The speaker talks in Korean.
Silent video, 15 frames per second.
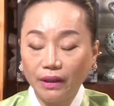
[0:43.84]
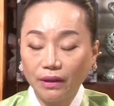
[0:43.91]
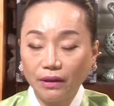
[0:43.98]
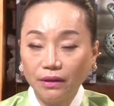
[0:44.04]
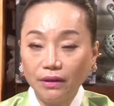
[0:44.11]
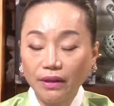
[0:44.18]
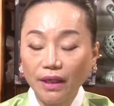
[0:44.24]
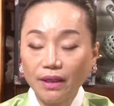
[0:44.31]

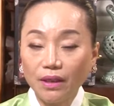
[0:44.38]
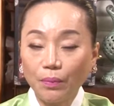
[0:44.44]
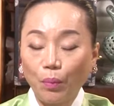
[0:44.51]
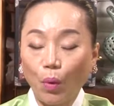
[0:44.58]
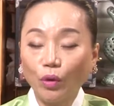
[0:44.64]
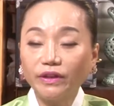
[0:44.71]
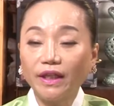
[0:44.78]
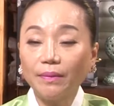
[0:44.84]
근데 이제
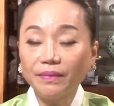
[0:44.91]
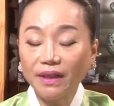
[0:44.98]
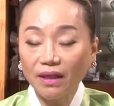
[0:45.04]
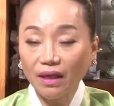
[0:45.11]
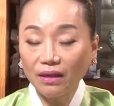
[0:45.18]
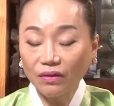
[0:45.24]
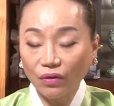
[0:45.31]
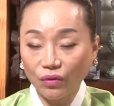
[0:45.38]

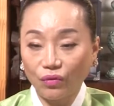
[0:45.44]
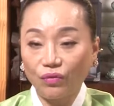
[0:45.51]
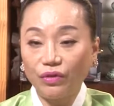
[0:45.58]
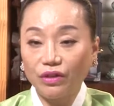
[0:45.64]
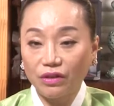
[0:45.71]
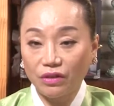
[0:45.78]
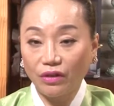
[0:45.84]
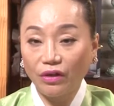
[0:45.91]
복삼제라는 것도
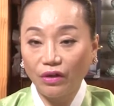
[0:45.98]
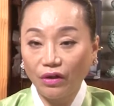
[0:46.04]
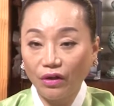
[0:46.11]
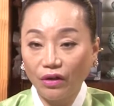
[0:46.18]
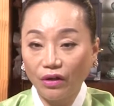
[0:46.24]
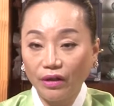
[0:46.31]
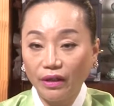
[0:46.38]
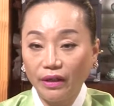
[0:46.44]
있어요.